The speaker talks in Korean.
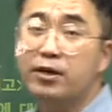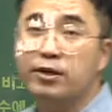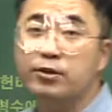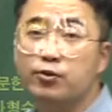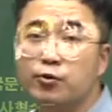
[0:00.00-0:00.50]

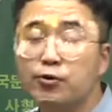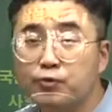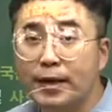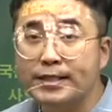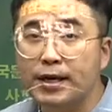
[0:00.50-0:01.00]
느꼈던 소론
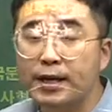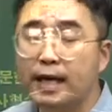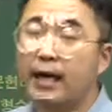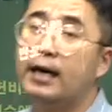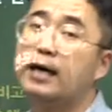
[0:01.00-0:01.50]
쪽에서
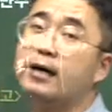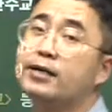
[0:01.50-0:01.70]
어,